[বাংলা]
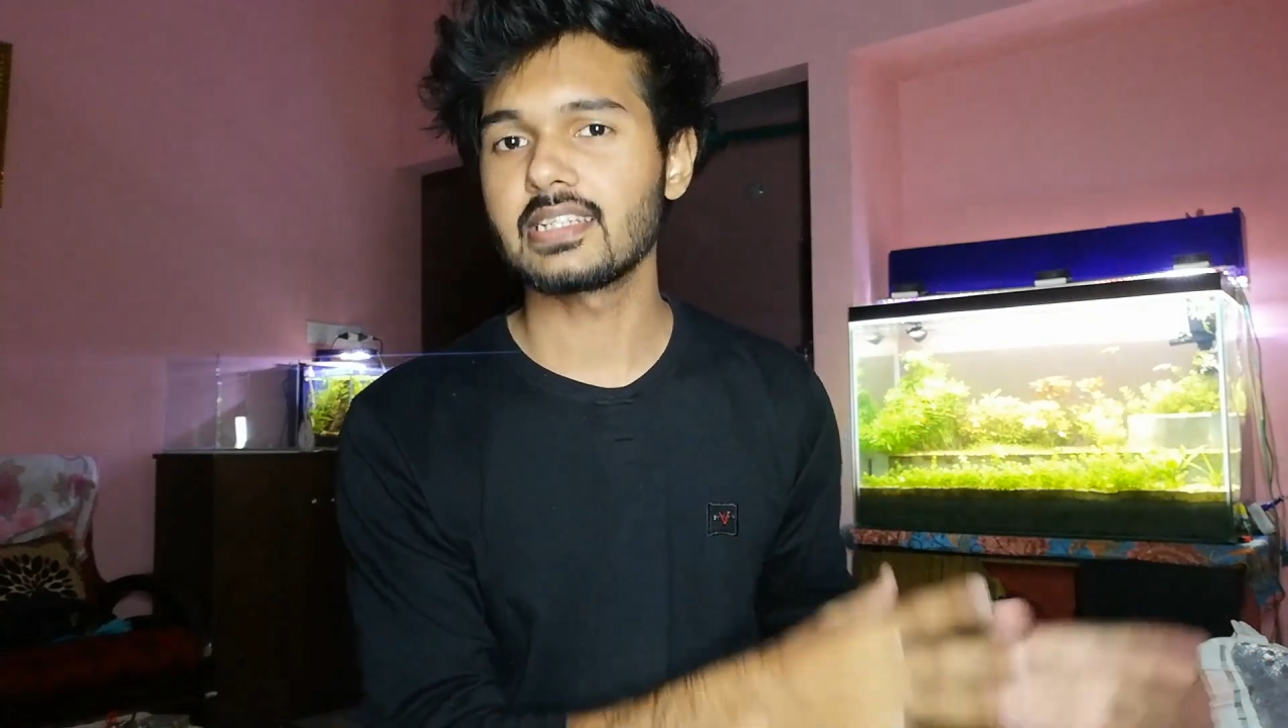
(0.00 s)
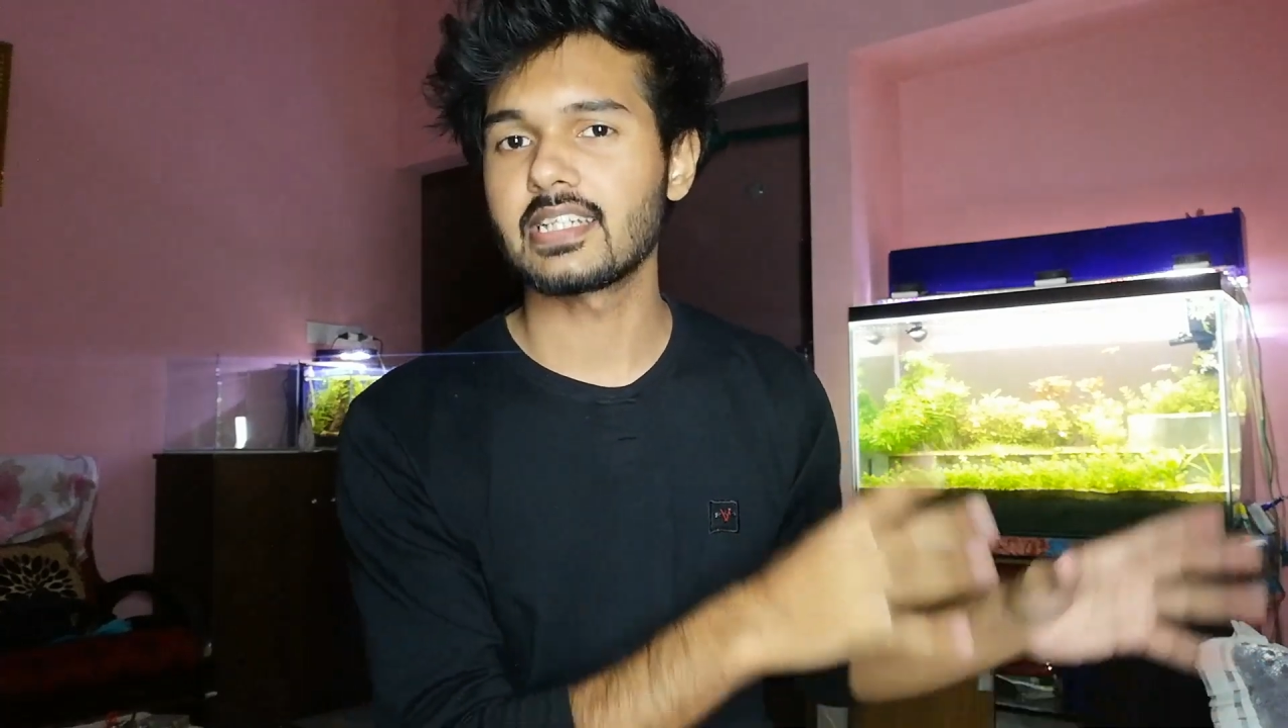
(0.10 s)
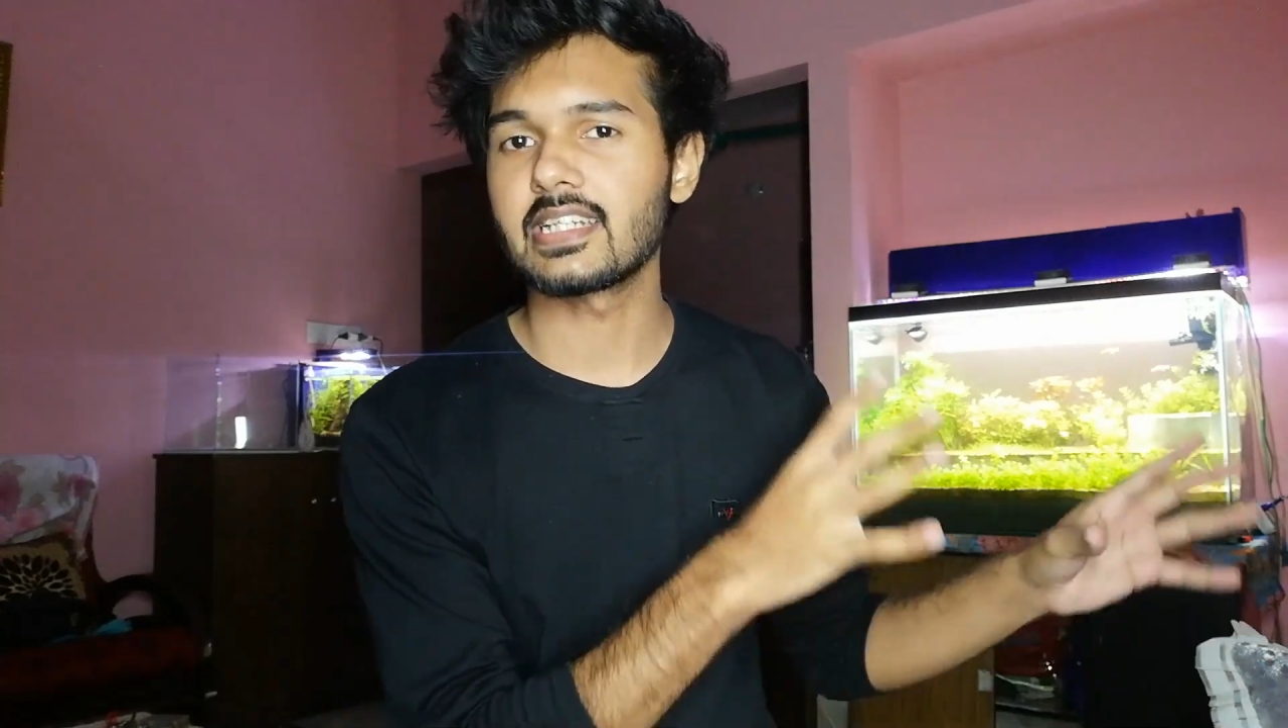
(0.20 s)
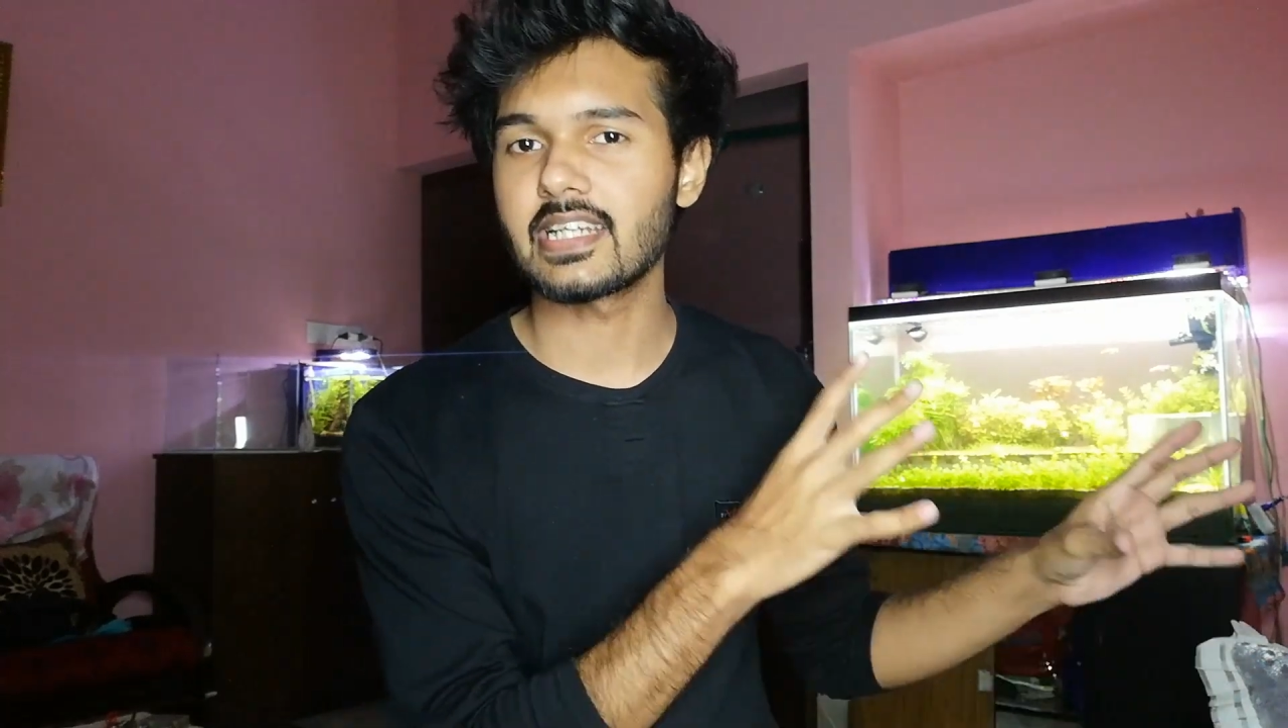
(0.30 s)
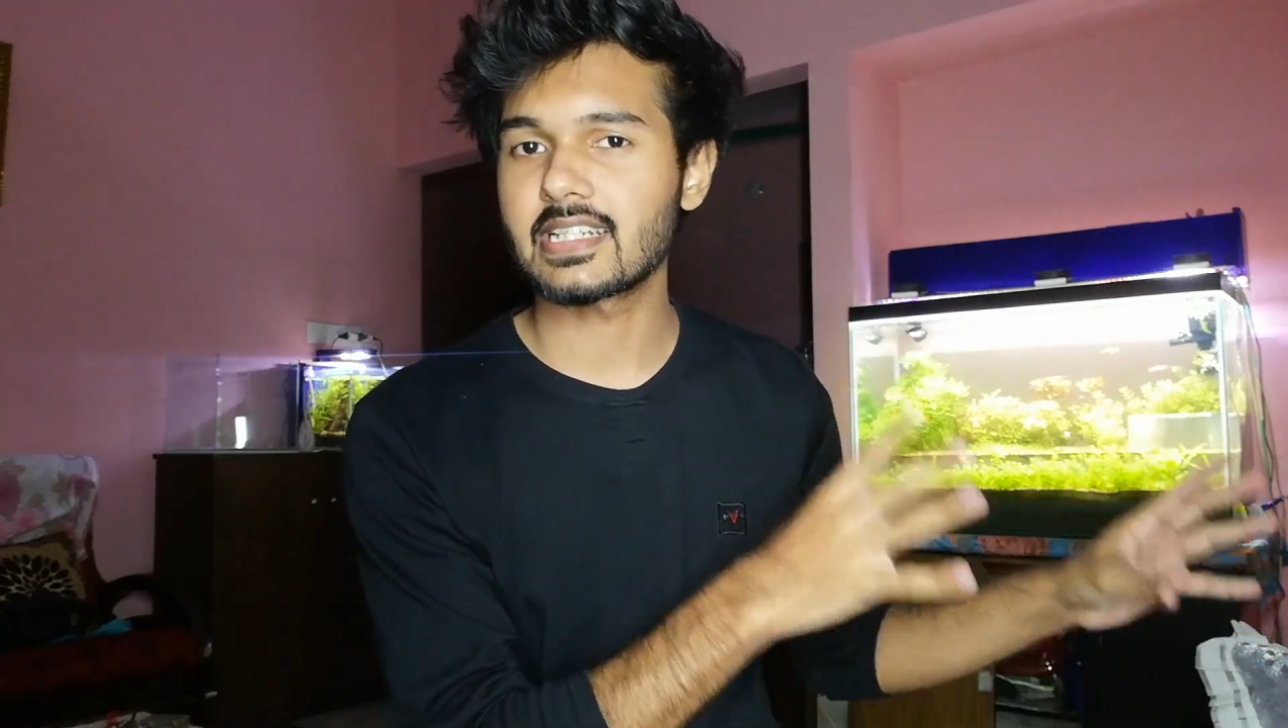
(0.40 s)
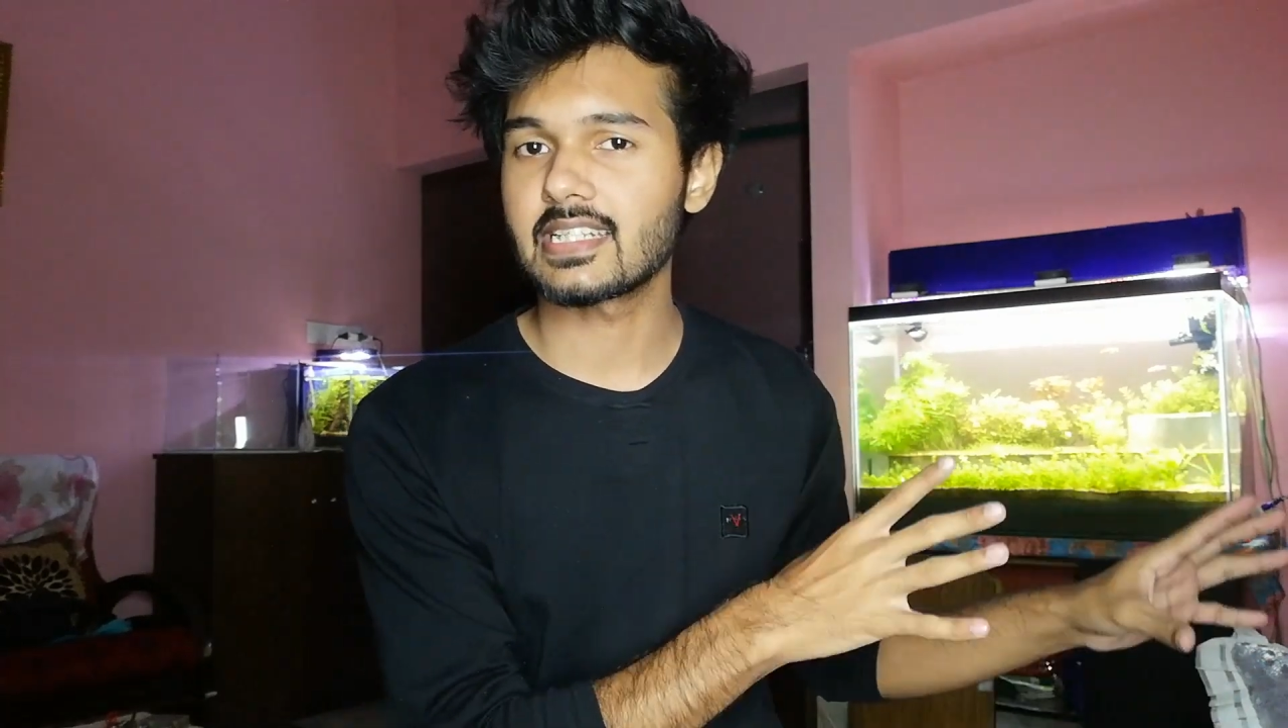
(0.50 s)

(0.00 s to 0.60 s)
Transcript: সেটা